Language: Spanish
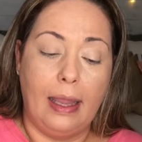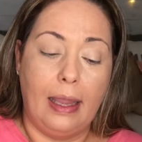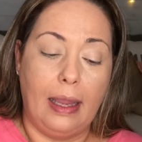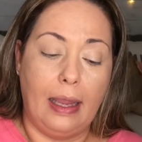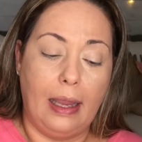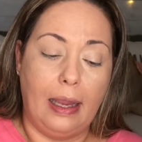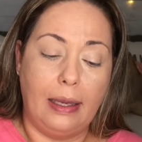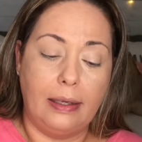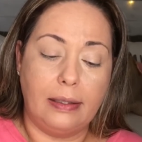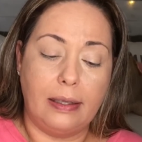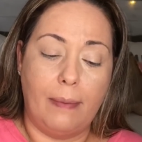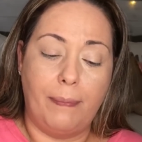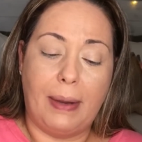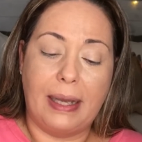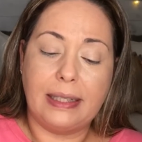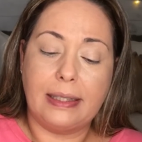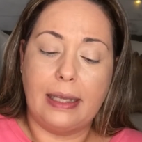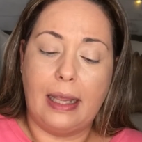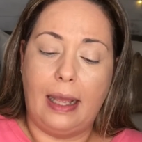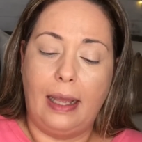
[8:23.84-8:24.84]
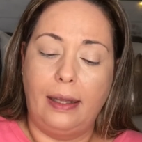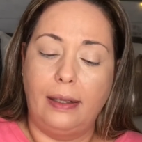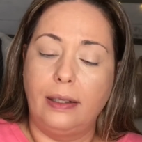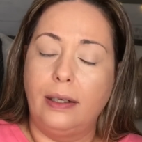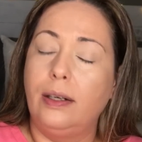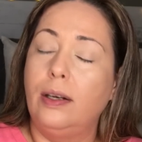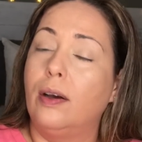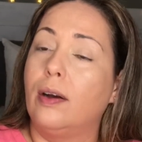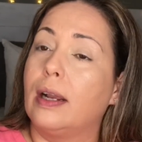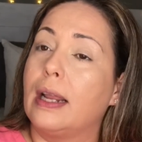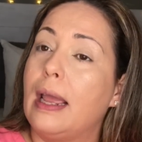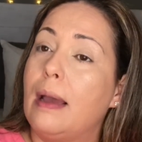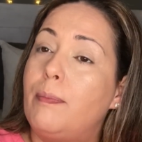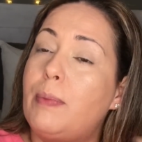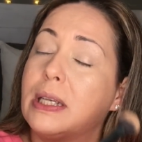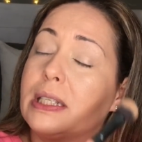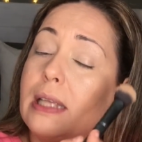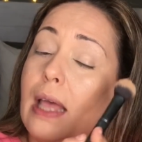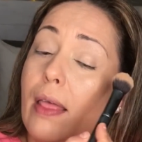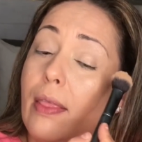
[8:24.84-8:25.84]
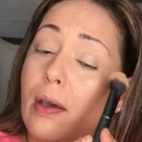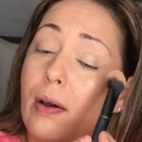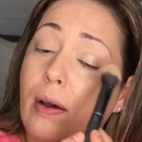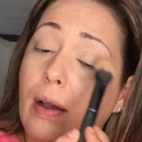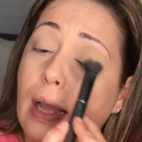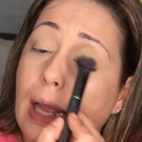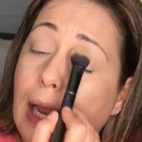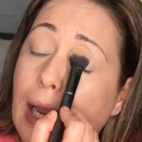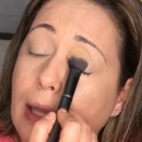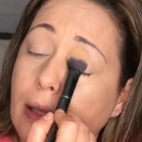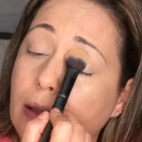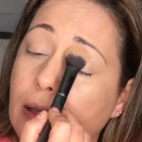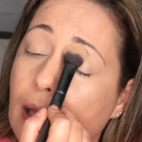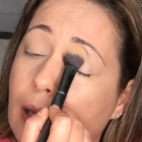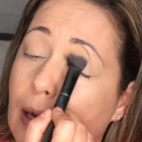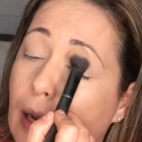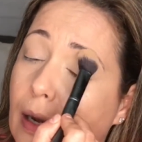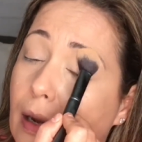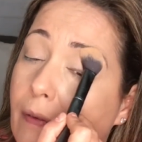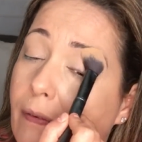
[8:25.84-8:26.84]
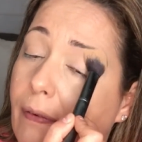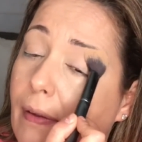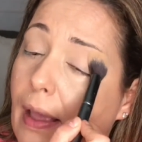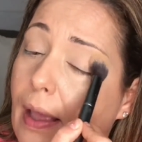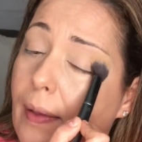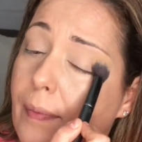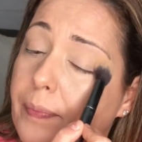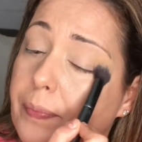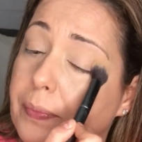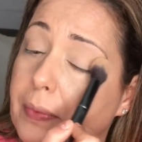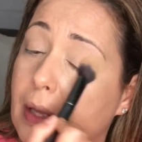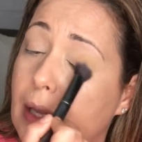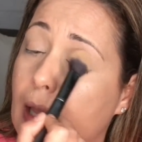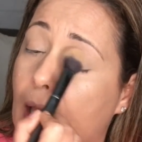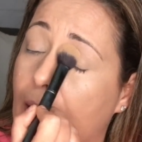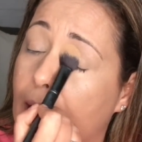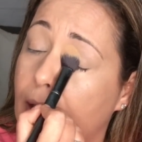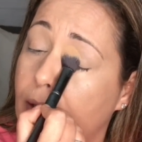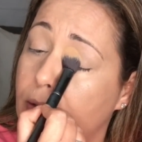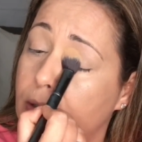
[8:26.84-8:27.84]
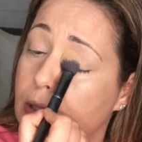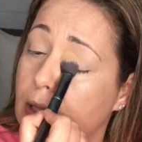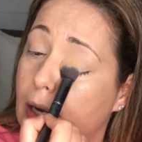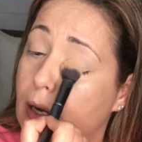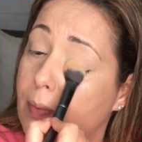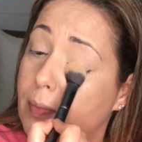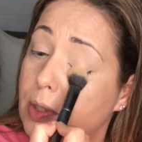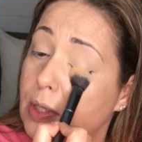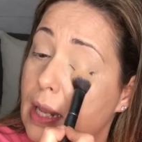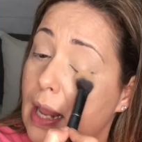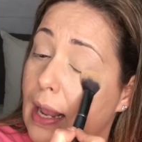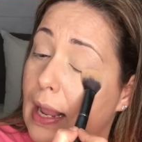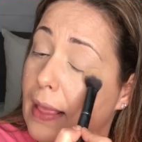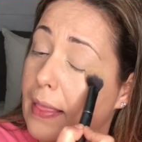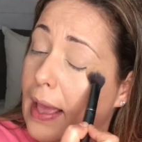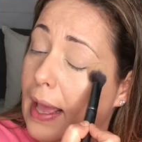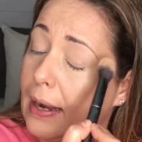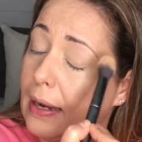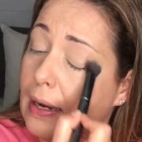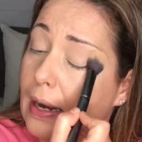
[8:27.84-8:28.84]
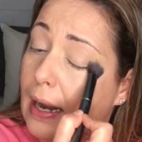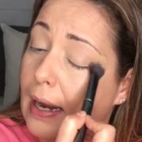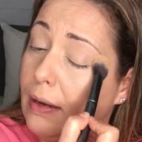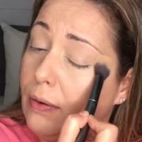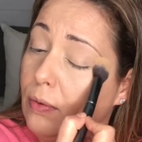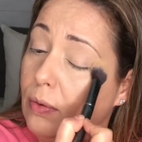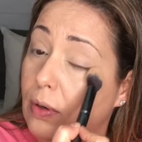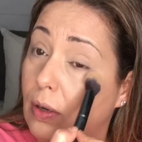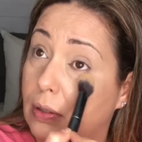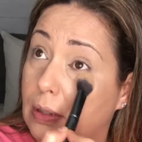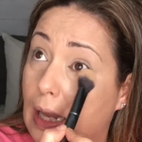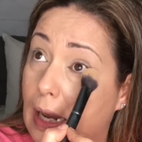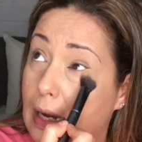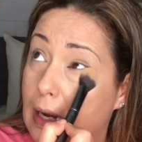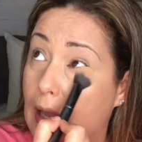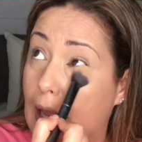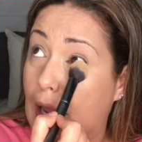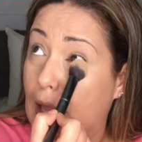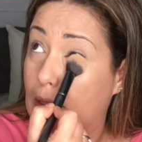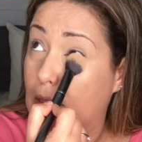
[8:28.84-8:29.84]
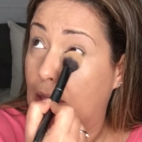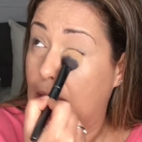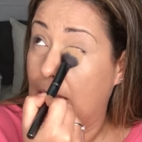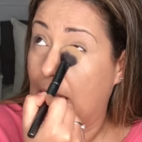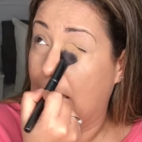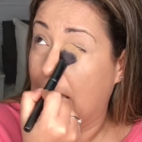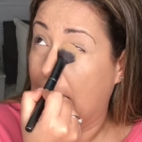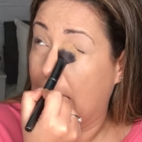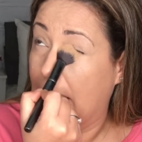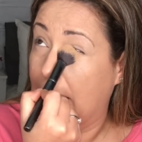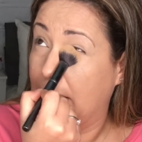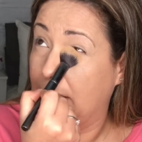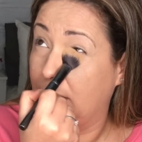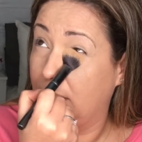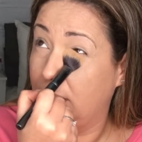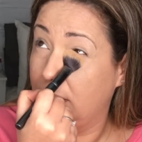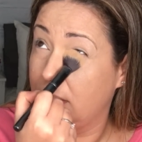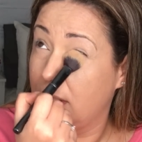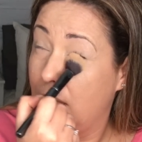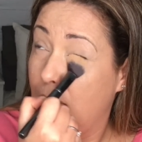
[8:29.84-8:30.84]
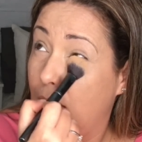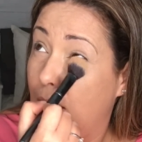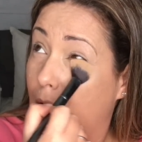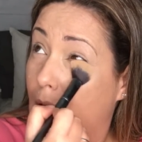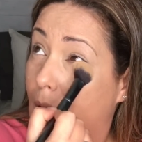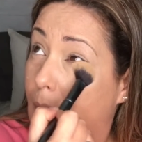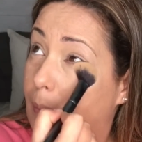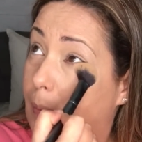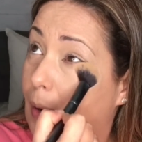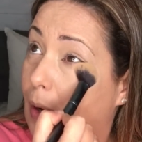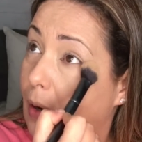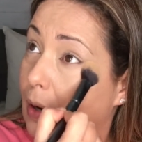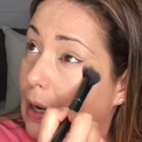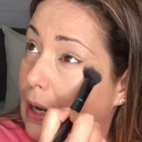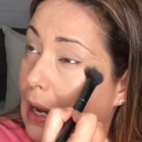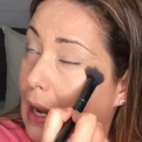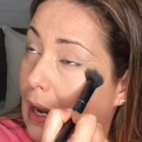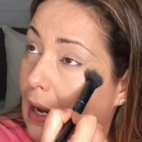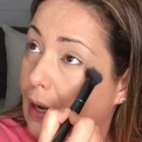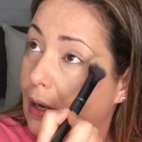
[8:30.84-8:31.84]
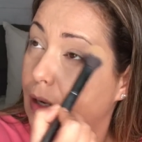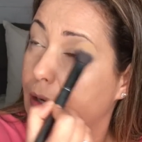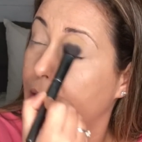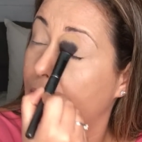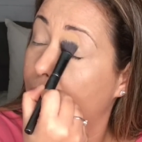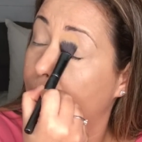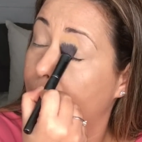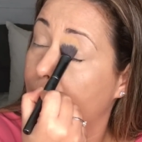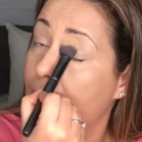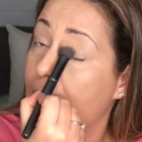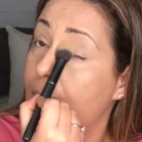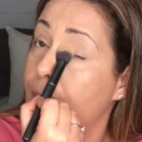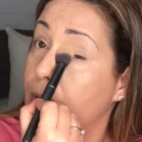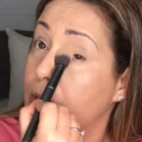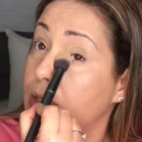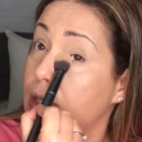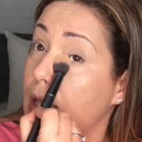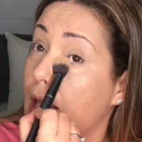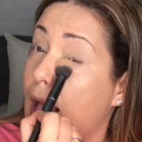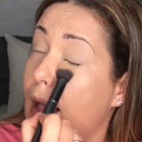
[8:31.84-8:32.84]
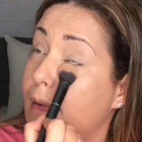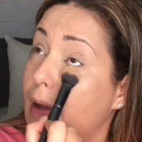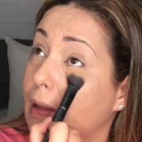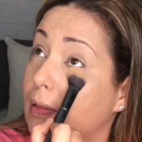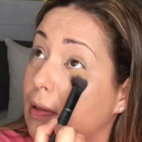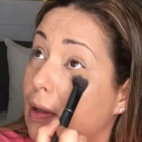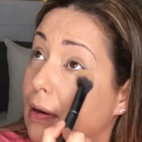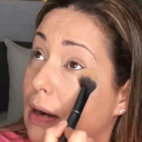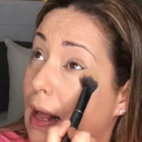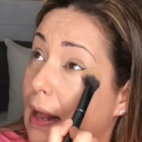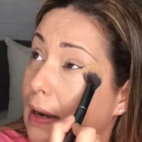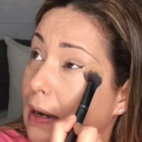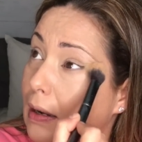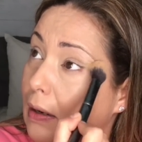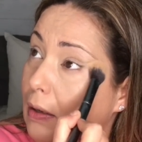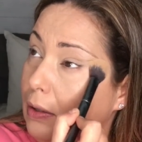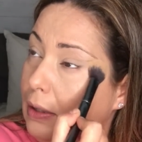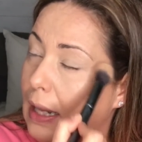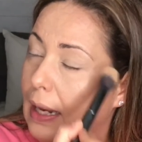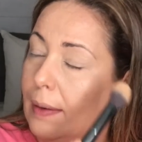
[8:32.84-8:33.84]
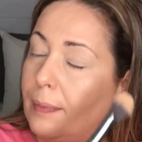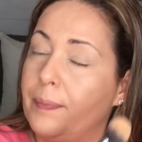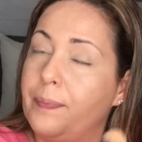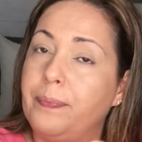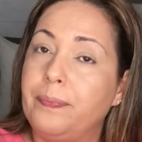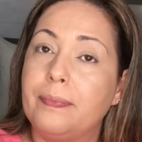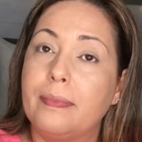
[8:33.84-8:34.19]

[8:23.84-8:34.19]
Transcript: Y si pasa lo que ha pasado en Tenerife y ahora nos tenemos que quedar en un hotel encerraditos porque no podamos abandonar el hotel